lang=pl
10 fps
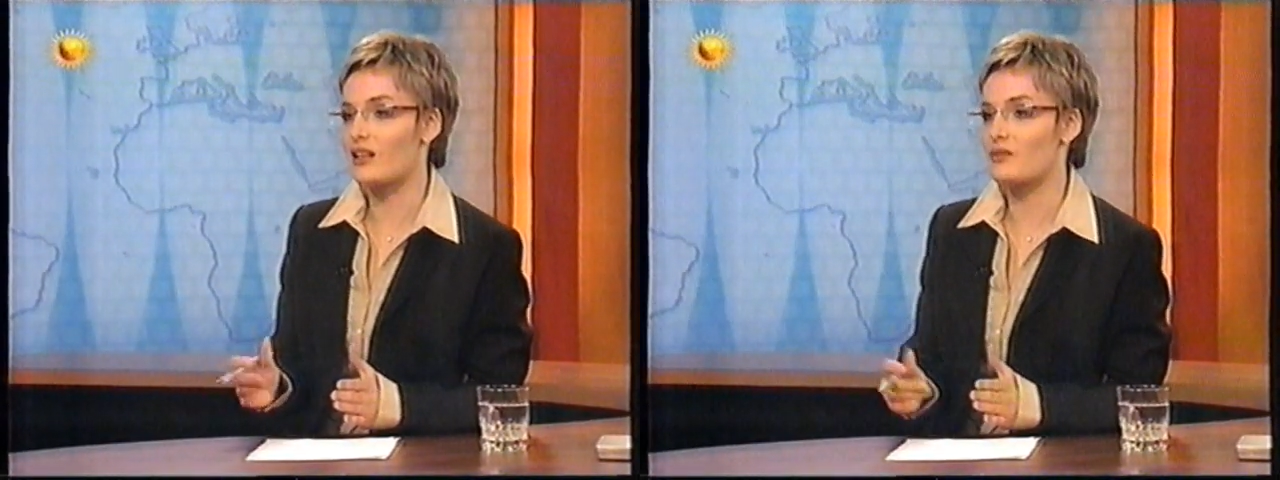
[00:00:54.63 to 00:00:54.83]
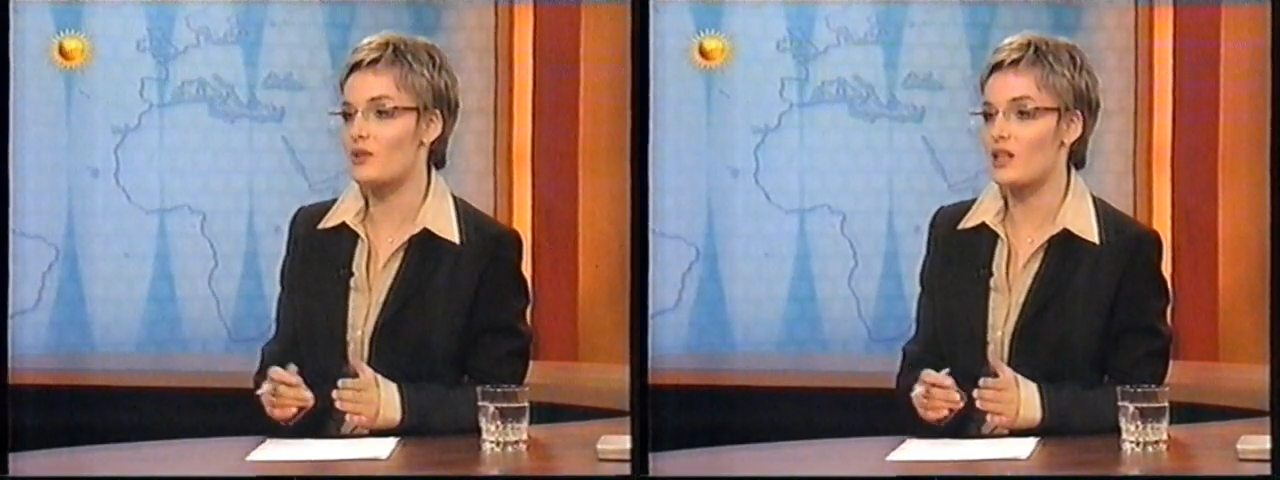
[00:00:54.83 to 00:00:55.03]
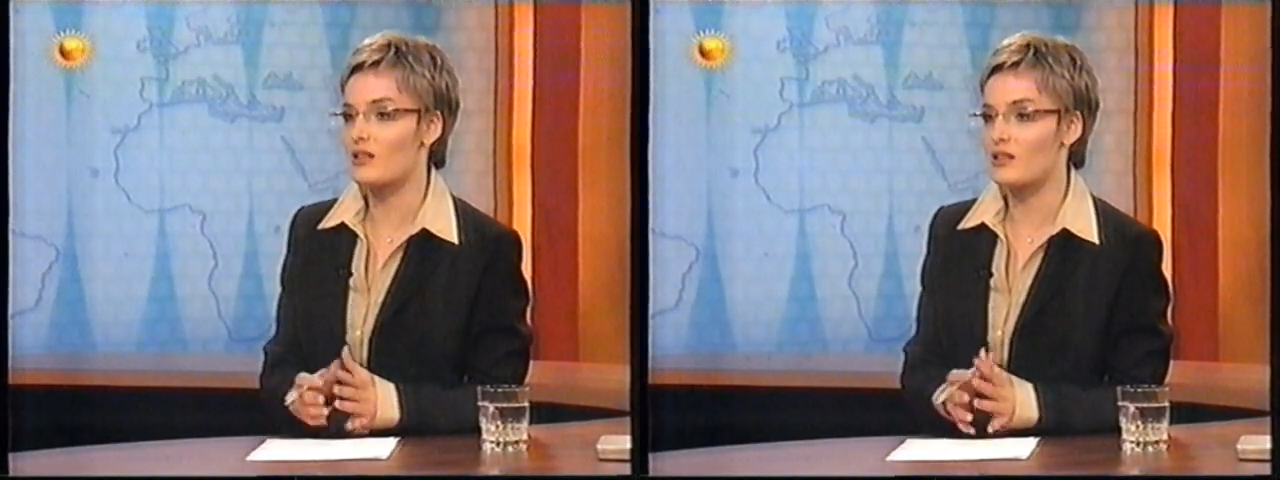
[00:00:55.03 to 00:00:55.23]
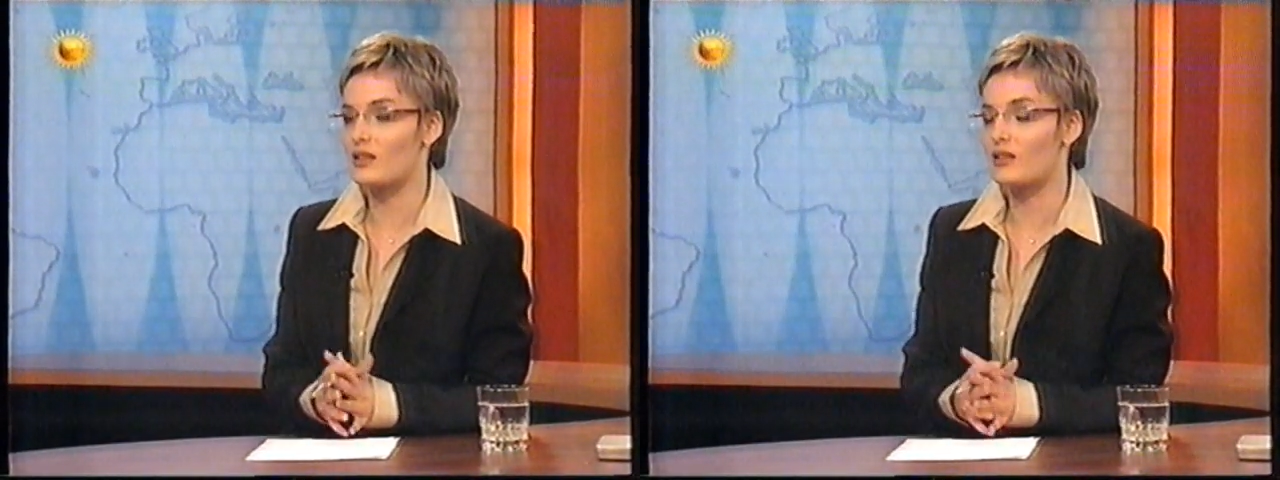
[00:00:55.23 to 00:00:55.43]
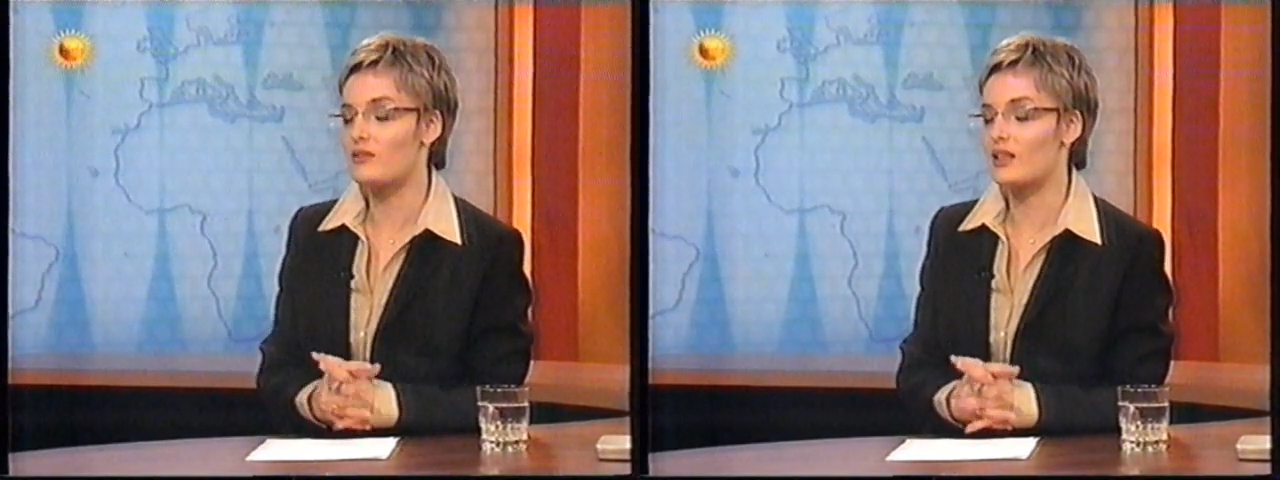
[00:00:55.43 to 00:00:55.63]

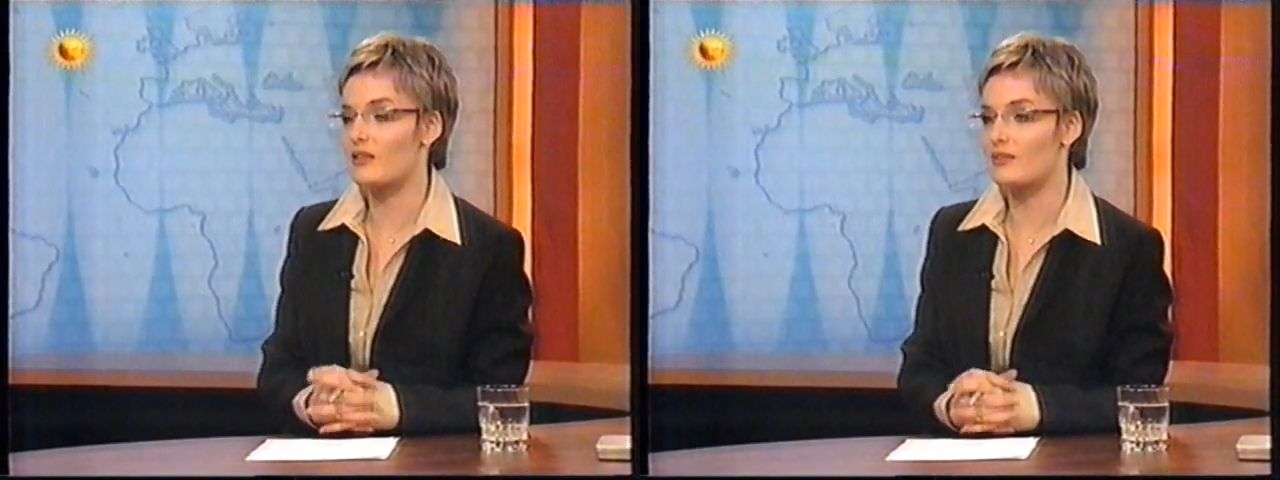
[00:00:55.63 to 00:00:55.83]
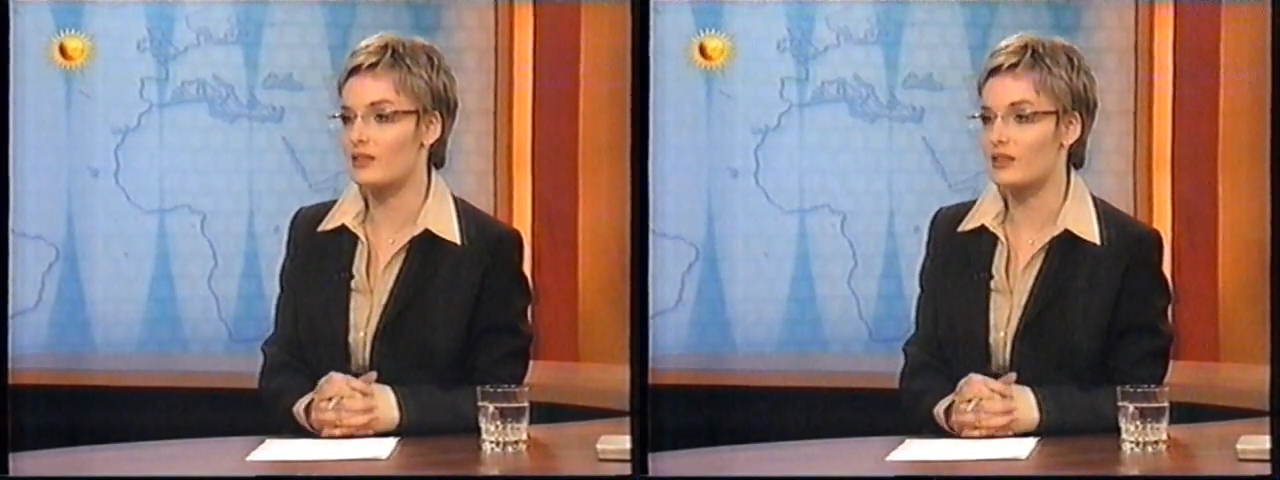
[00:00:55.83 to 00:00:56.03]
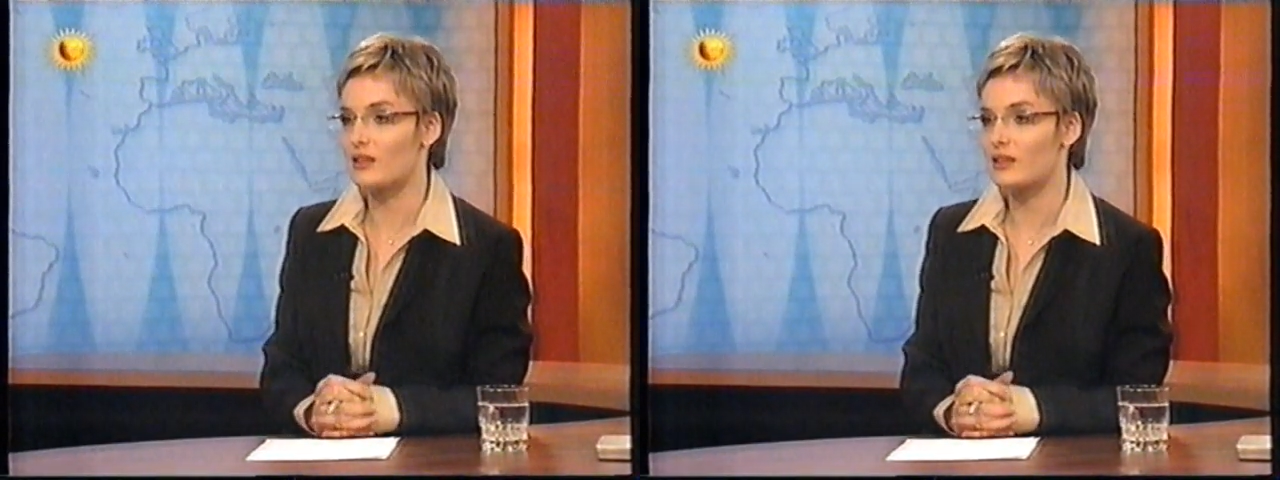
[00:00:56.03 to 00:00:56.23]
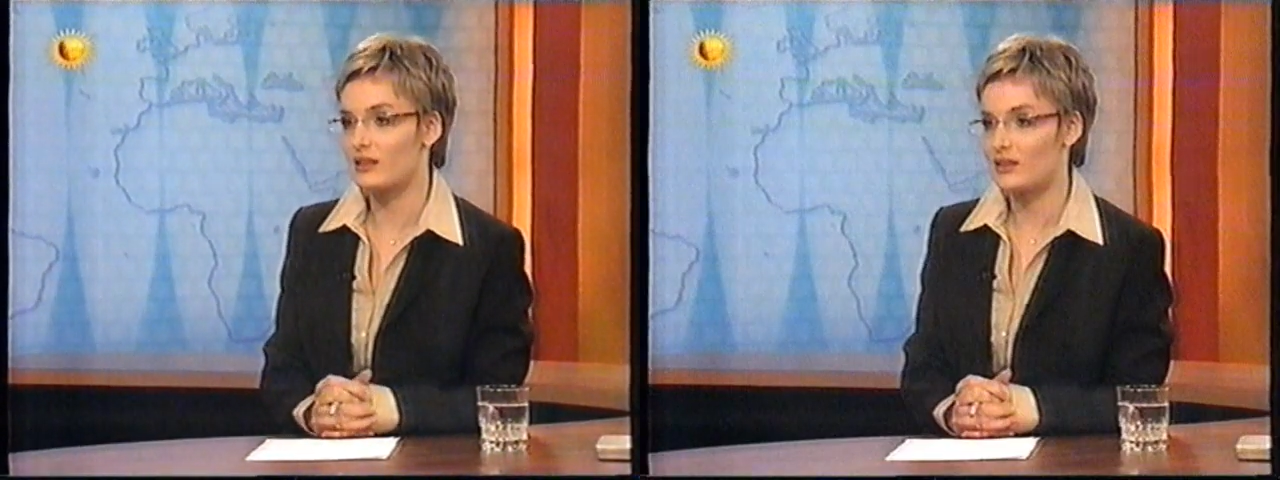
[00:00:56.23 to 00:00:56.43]
adwokaci Lwary Wina